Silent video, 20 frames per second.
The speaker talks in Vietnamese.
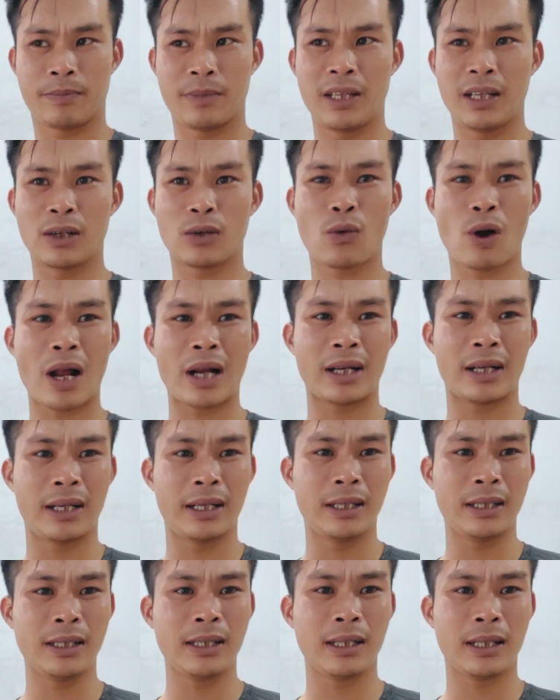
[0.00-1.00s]
liên quan
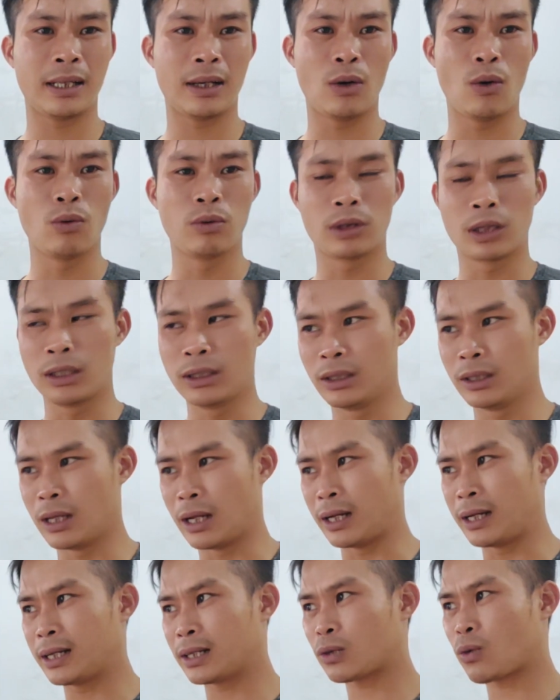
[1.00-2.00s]
đến à, ung
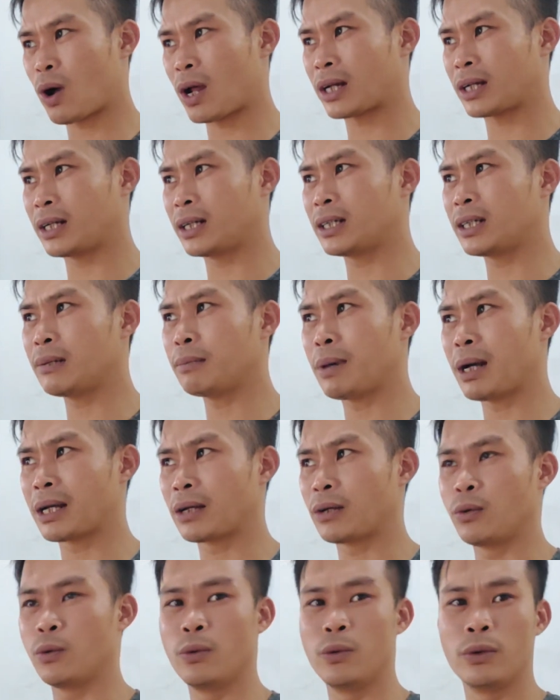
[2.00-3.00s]
thư liên quan đến cái
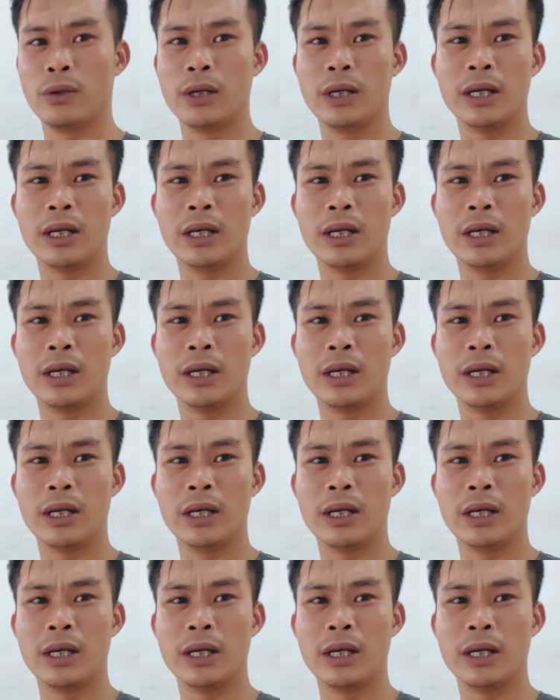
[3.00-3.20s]
bệnh